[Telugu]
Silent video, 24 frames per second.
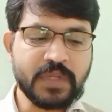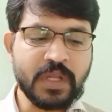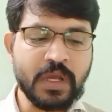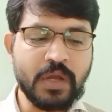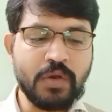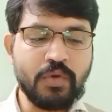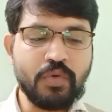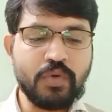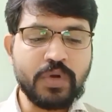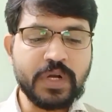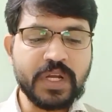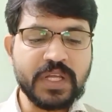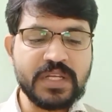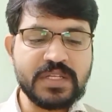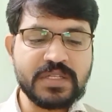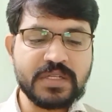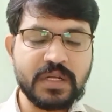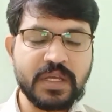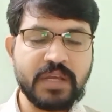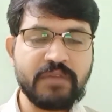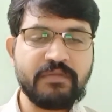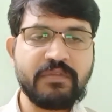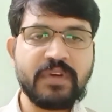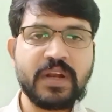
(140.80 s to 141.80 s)
నోటీసులు
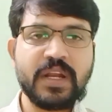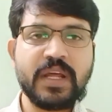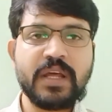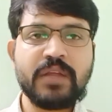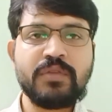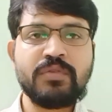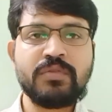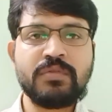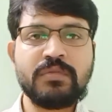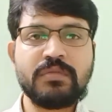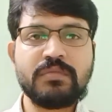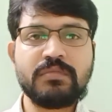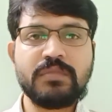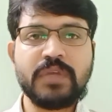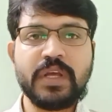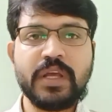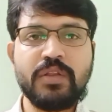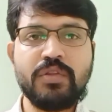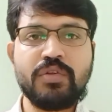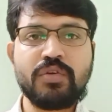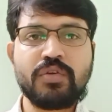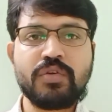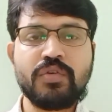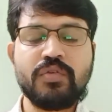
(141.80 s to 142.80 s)
ఇవ్వలేదు
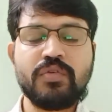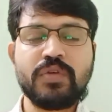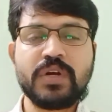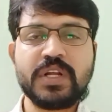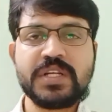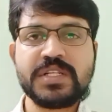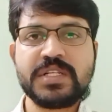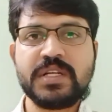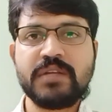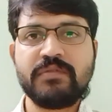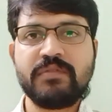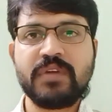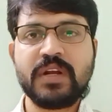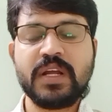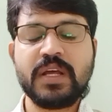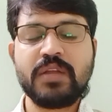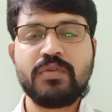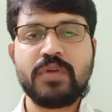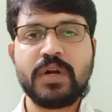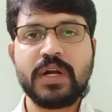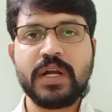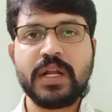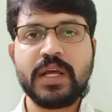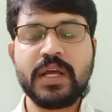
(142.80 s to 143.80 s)
ఎందుకు నోటీసులు ఇవ్వలేదు
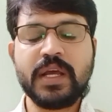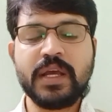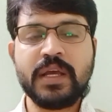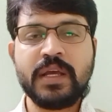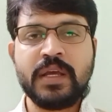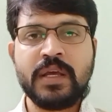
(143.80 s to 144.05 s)
అంటే